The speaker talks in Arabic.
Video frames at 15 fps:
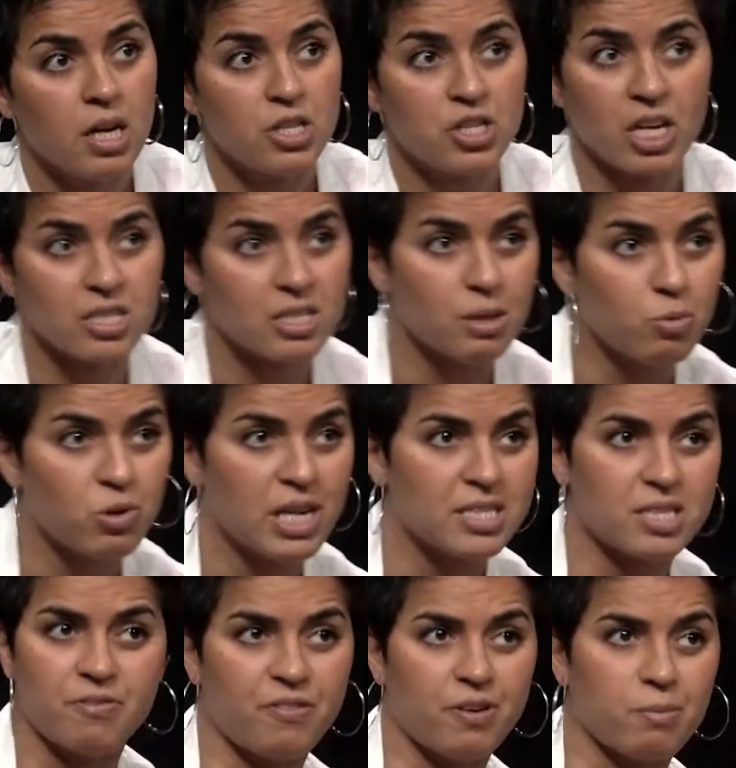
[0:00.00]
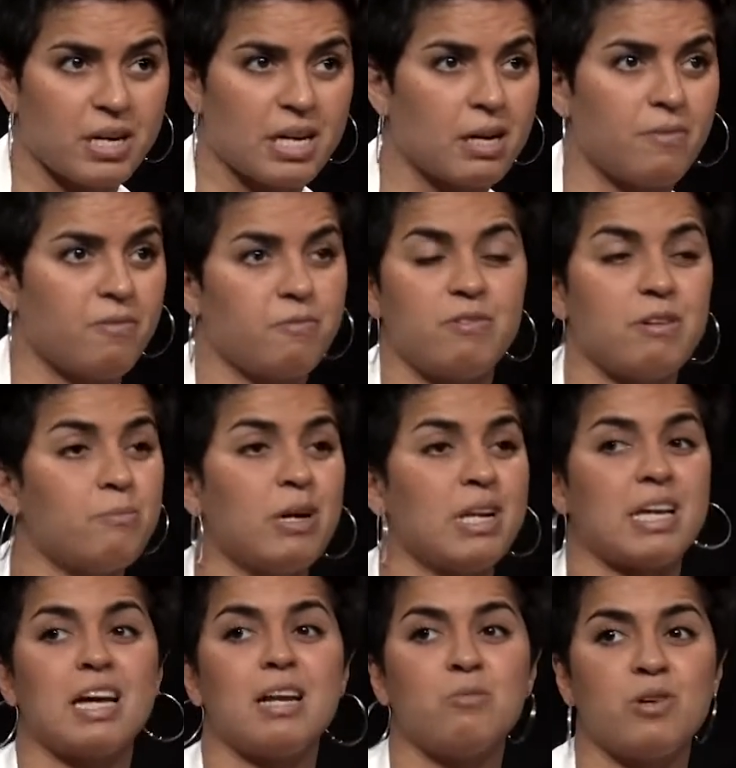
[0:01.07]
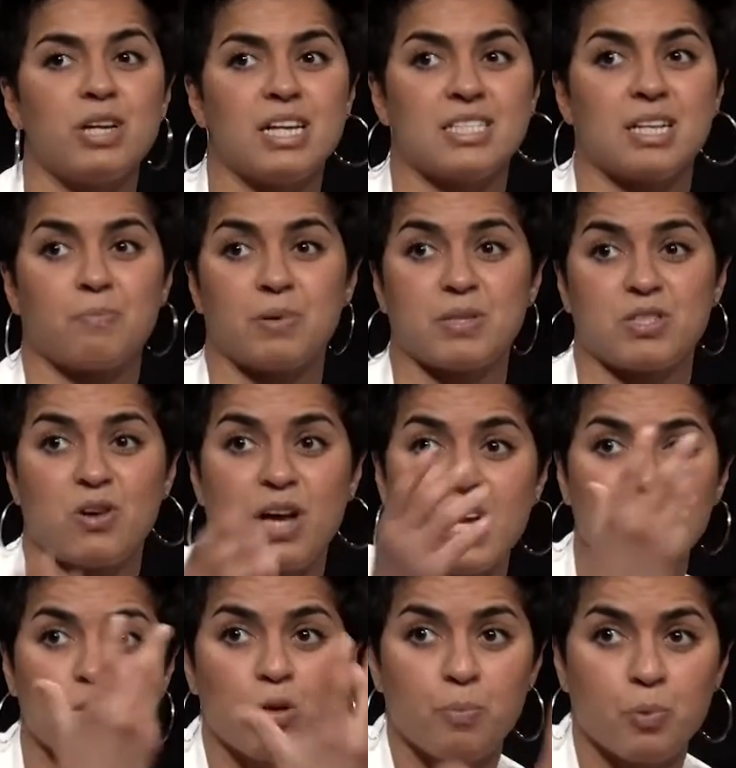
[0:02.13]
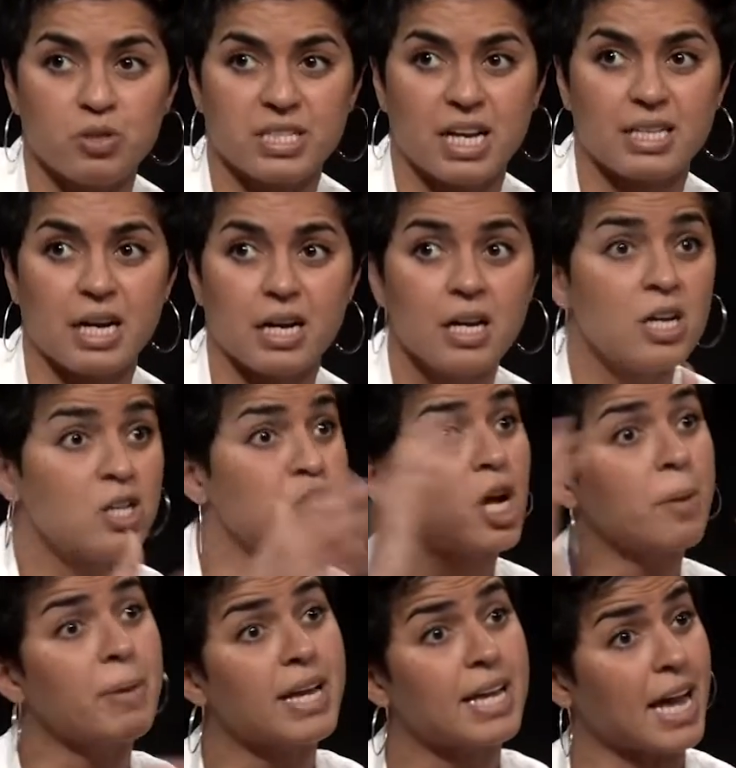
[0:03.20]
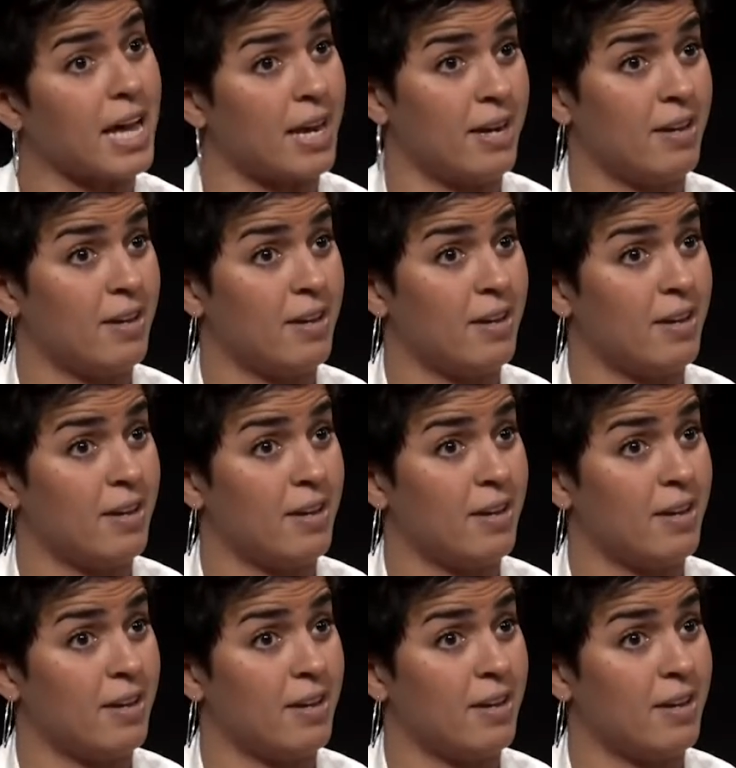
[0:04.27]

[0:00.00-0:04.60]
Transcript: الشخص المناسب في المكان في المكان المناسب باسكو هذا لو بوست هذا جامي كان